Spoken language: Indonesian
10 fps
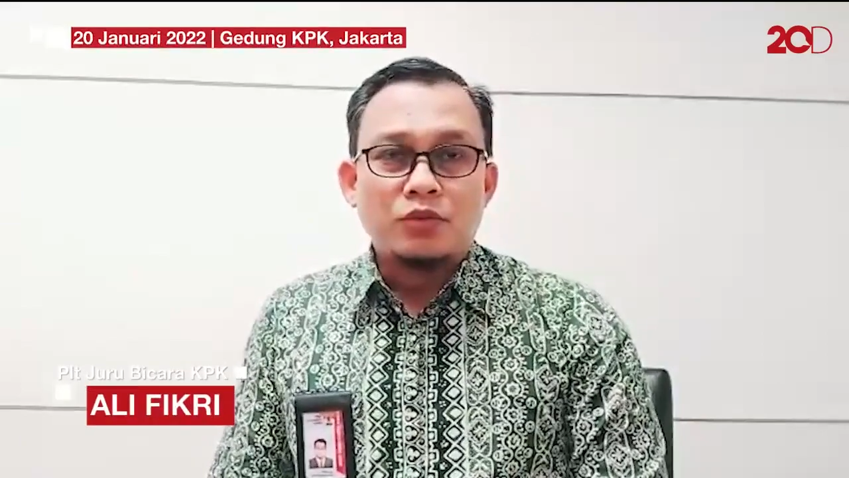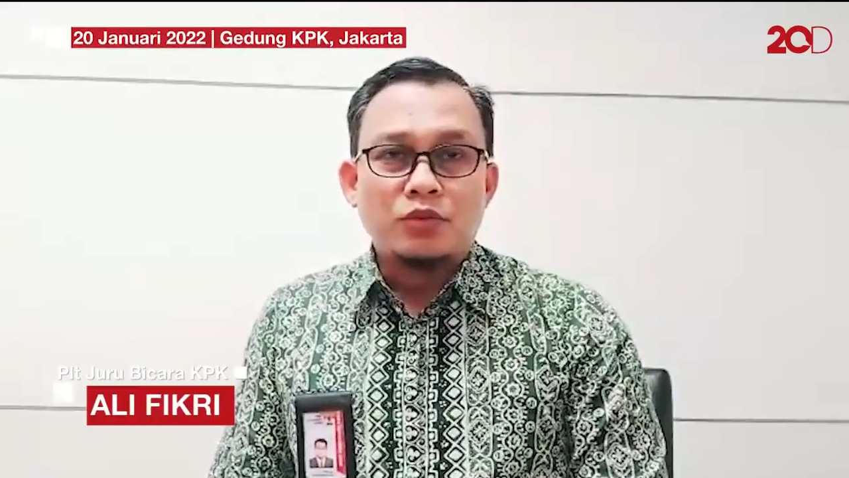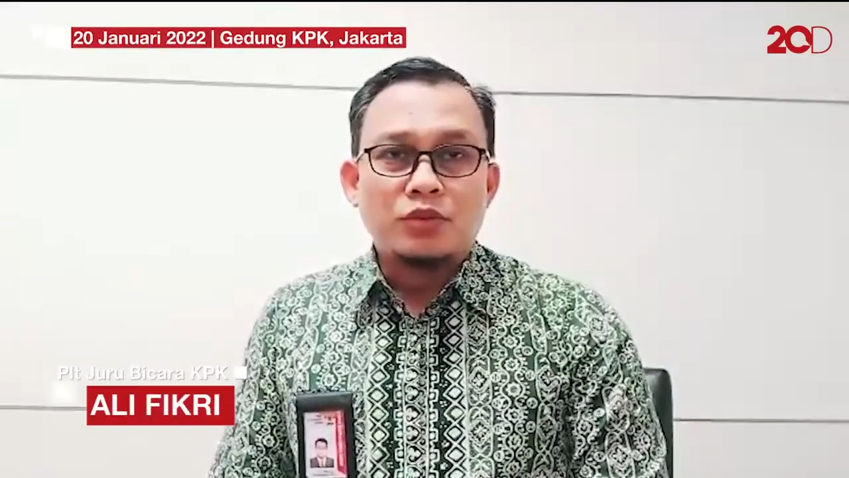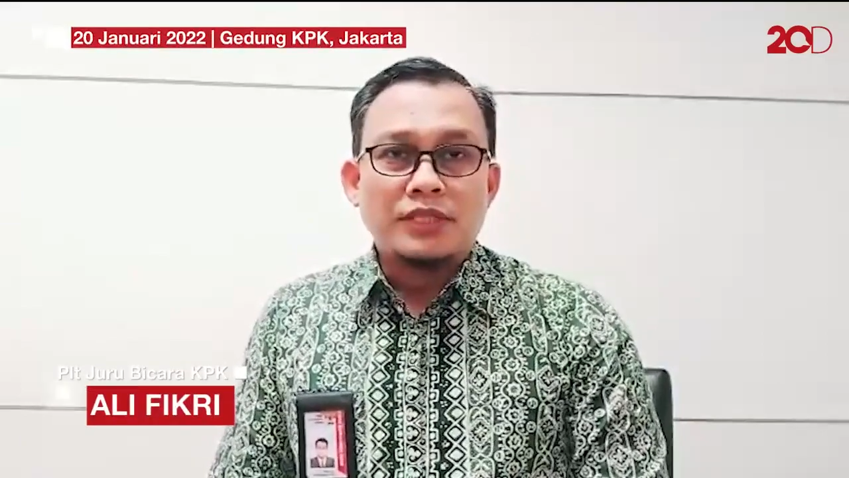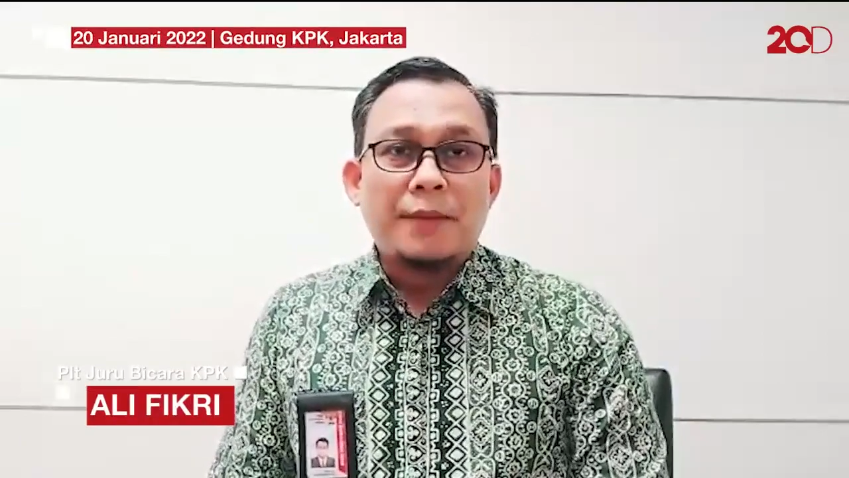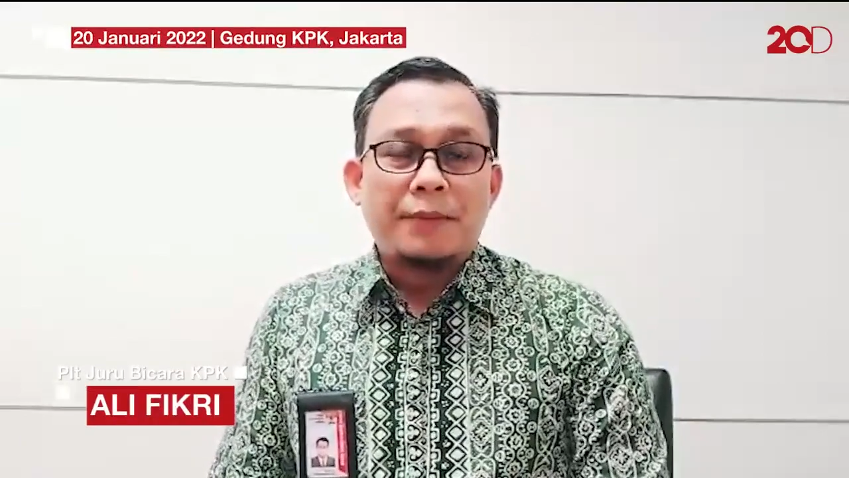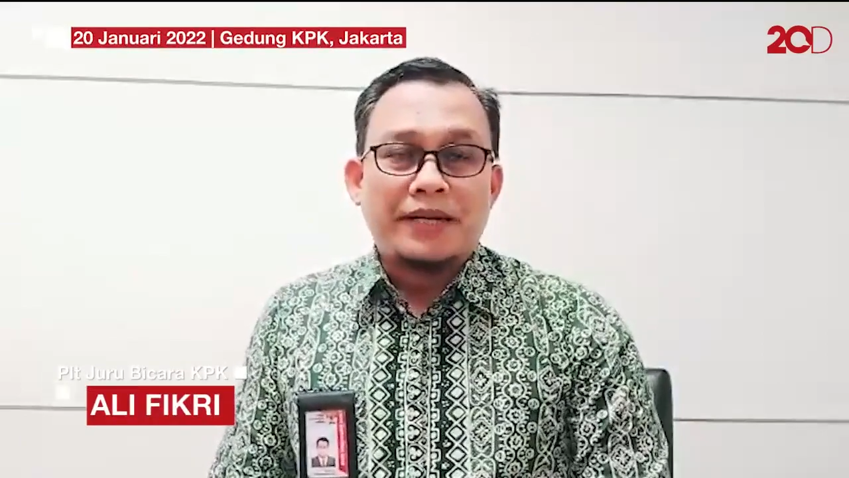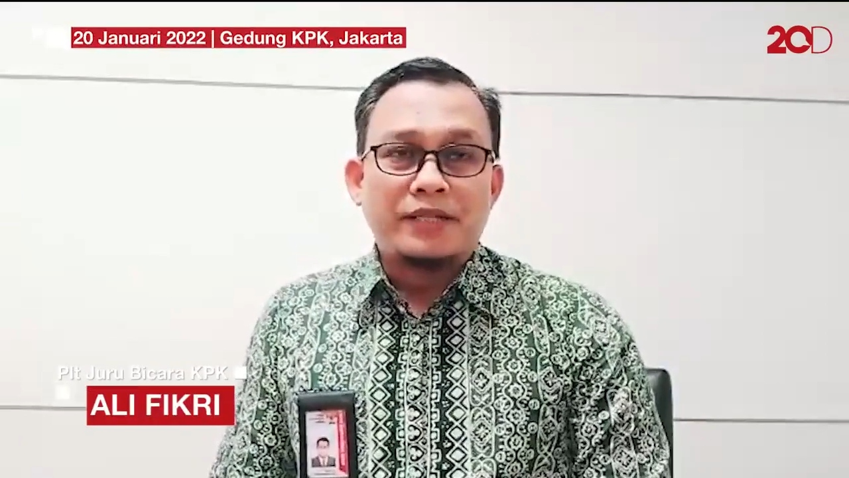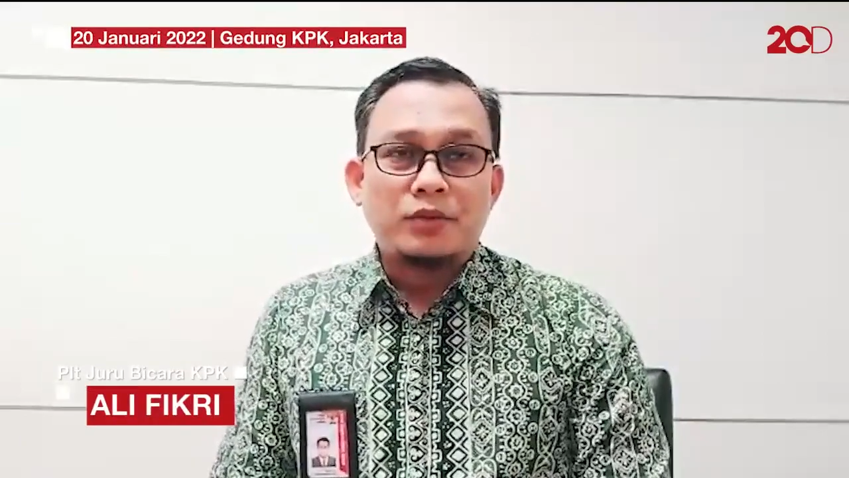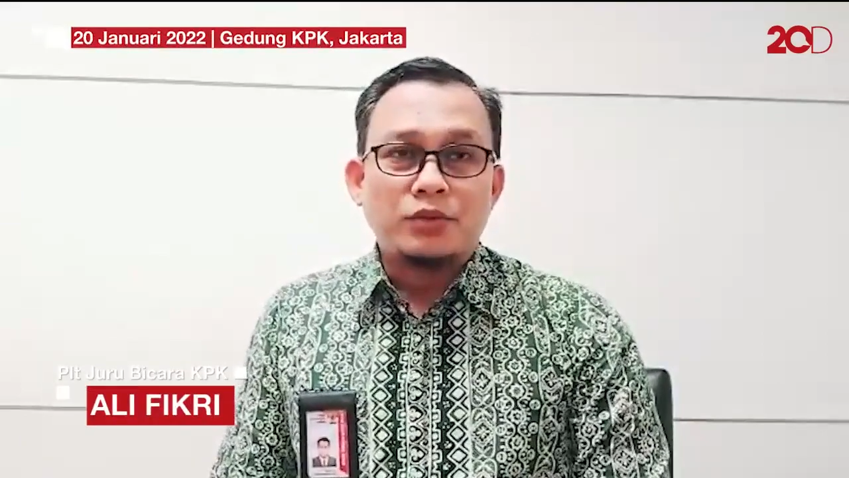untuk
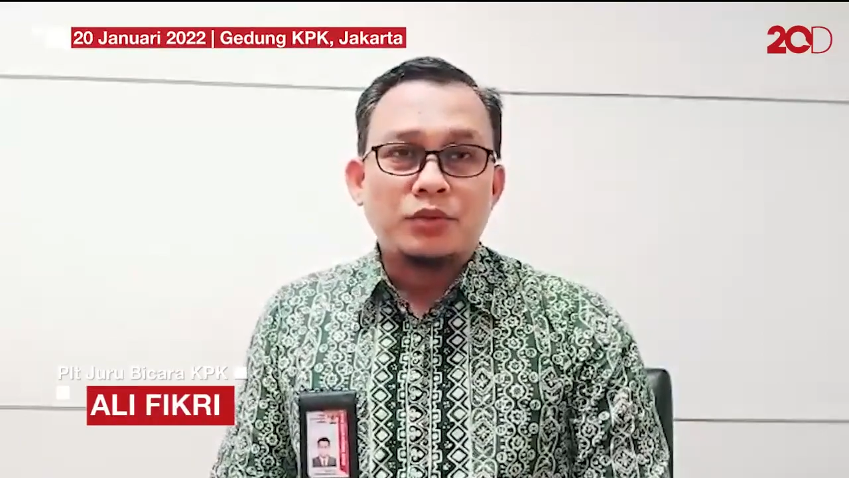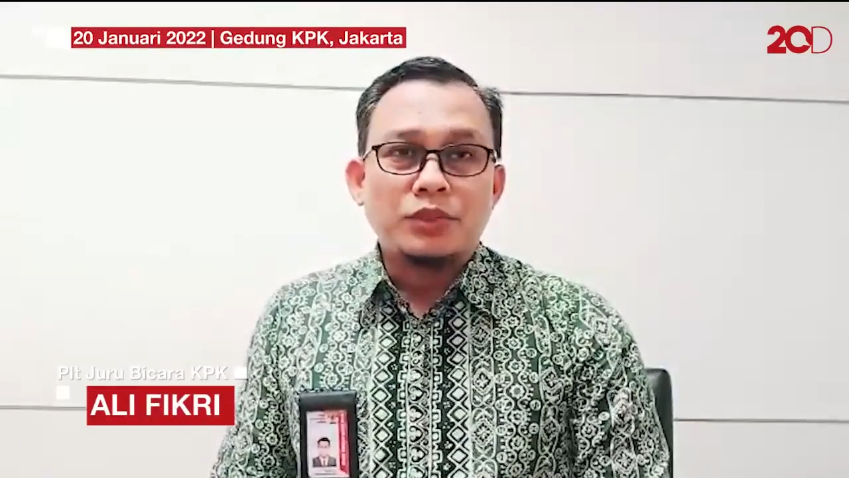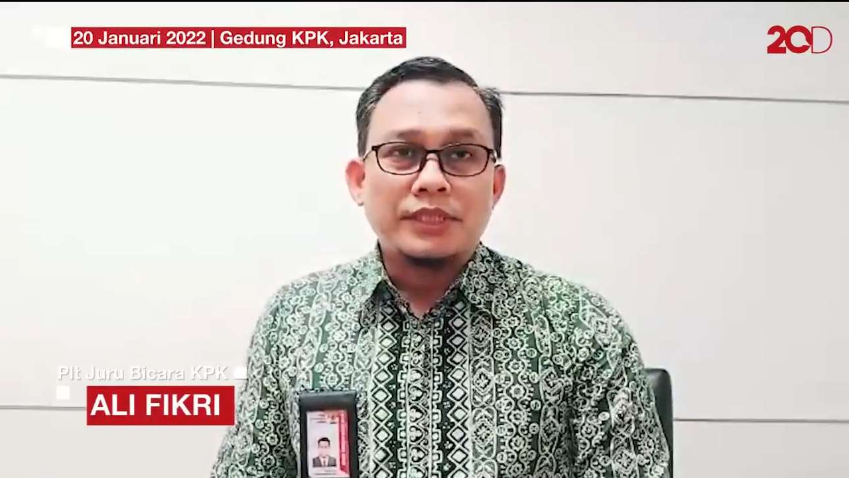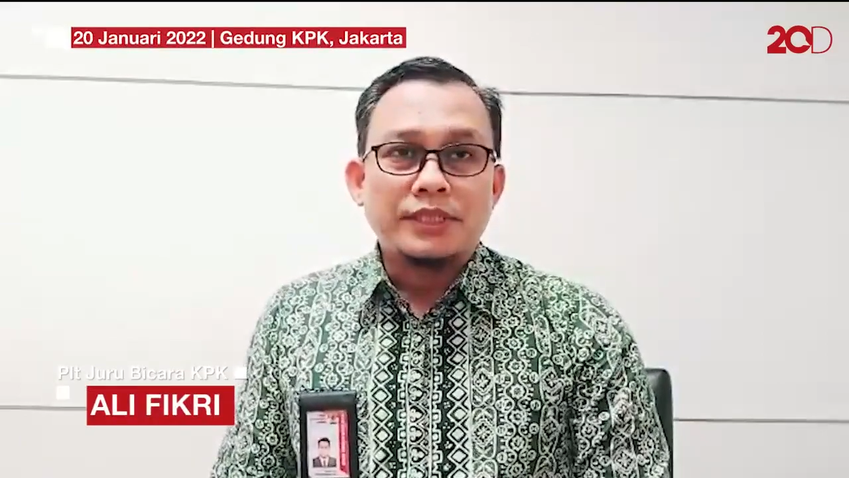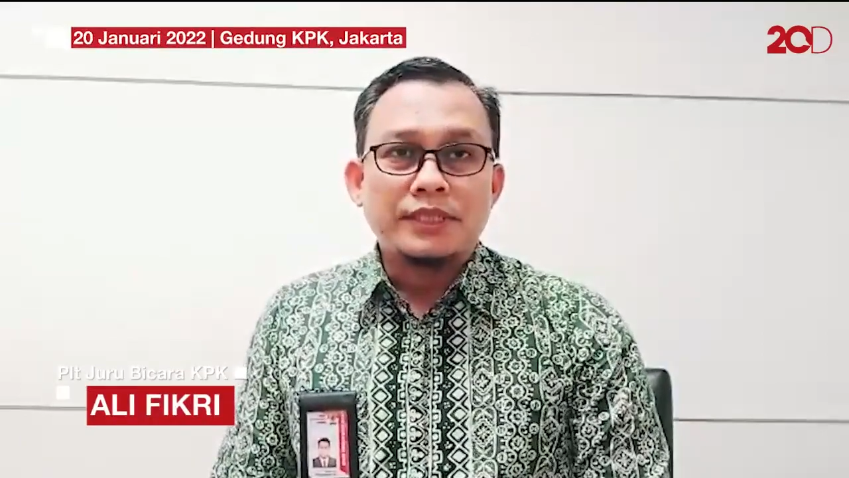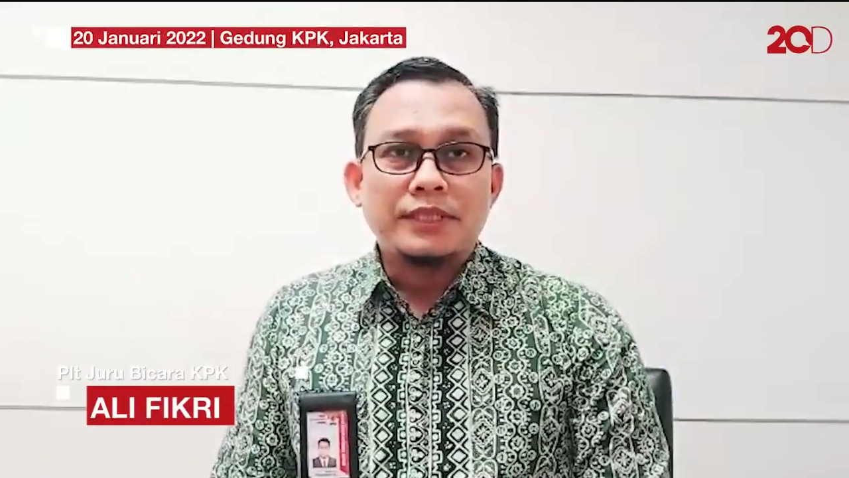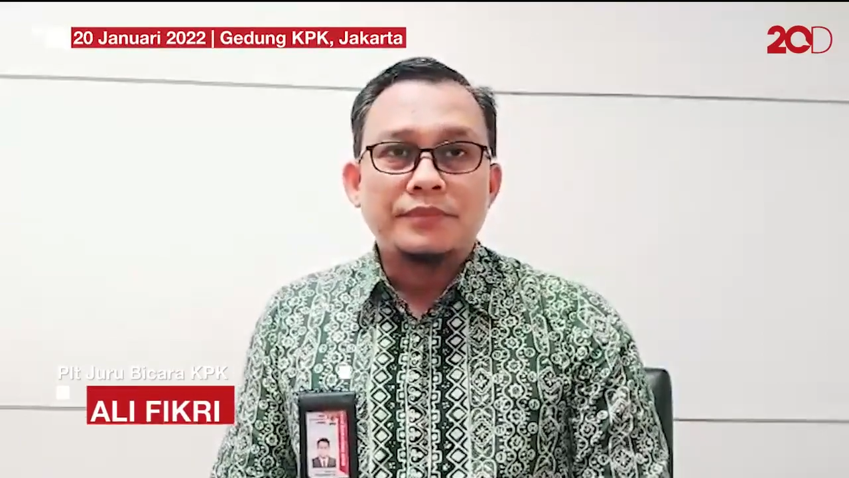dapat dikunjungi